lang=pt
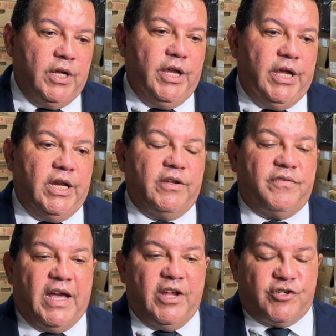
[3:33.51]
ele
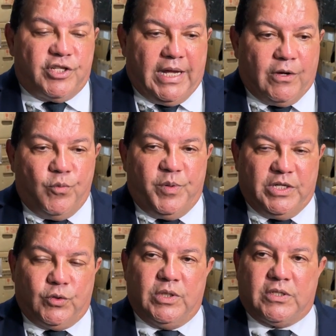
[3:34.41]
vai estar com
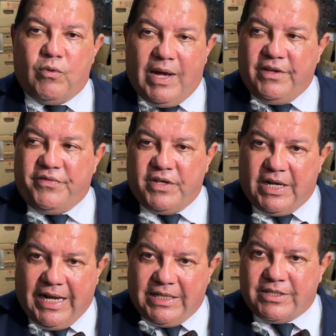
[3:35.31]
pessoas
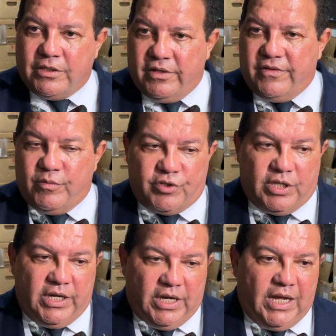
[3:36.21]
qualificadas que nós vamos
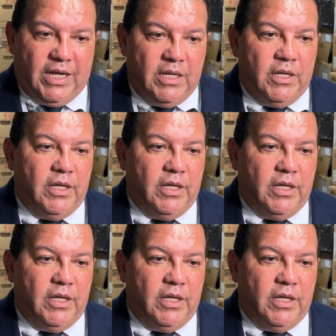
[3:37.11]
treinar